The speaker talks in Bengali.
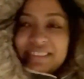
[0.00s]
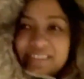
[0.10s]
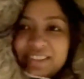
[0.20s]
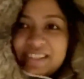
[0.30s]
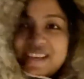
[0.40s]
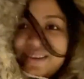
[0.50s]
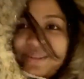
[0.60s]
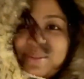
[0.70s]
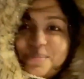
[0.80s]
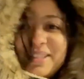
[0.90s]
তো যাই হোক
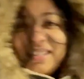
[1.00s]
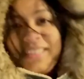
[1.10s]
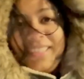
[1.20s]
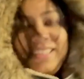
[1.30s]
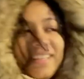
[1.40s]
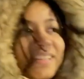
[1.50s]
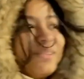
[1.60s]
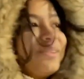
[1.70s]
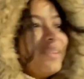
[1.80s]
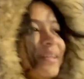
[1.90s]
তোমাদের সাথে শেয়ার
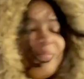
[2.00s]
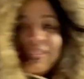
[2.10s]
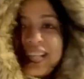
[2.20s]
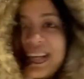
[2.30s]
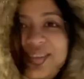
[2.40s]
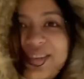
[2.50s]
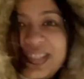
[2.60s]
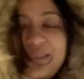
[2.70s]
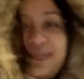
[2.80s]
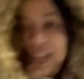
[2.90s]
করলাম জানিও
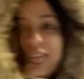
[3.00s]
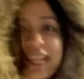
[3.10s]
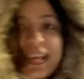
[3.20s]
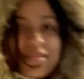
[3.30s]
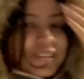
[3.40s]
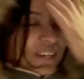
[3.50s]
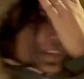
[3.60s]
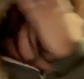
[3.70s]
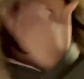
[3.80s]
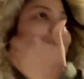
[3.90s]
আজকের ভিডিওটা কেমন
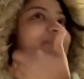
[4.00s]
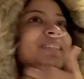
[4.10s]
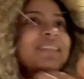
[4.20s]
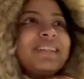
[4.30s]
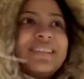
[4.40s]
লাগলো তোমাদের